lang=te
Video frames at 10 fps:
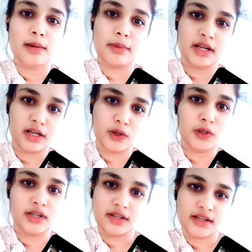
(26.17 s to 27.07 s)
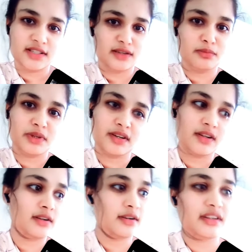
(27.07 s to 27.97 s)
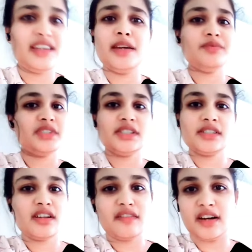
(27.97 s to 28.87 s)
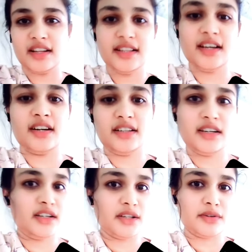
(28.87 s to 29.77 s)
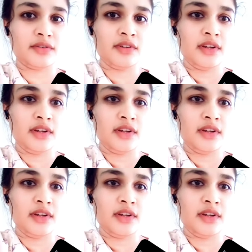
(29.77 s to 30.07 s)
మనల్ని కొట్టినా చంపినా ఏం చేసినా వాళ్ళదే కరెక్ట్ అంటారు